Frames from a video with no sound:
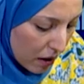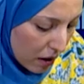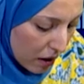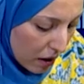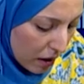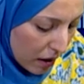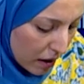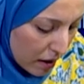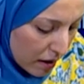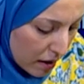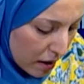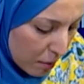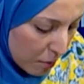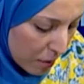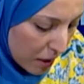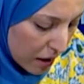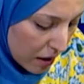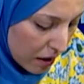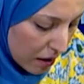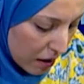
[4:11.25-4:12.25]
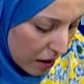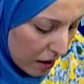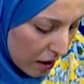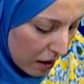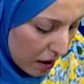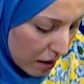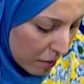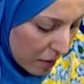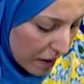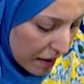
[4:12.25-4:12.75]
على سبيل
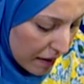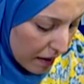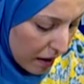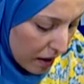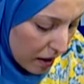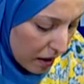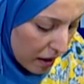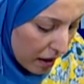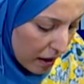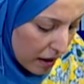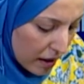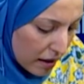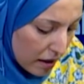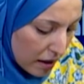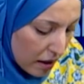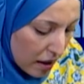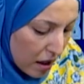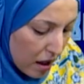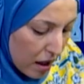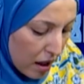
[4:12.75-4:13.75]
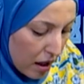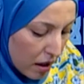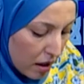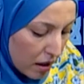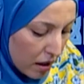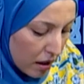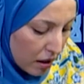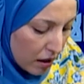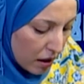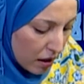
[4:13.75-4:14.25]
المثال للحصر
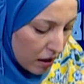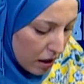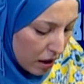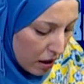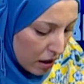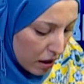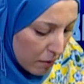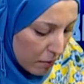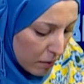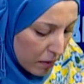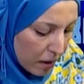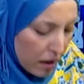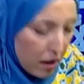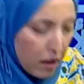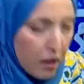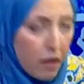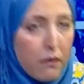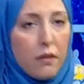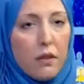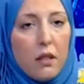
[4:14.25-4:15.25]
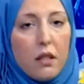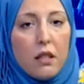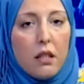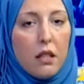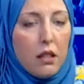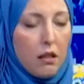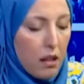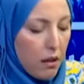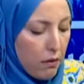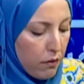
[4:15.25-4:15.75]
يعني هنا على آه، في
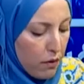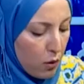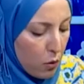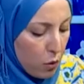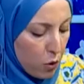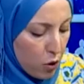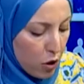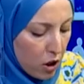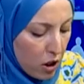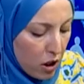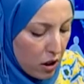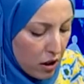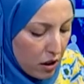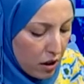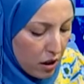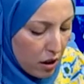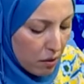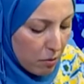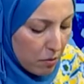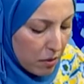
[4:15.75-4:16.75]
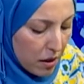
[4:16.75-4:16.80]
سنه 2020 يعني كميه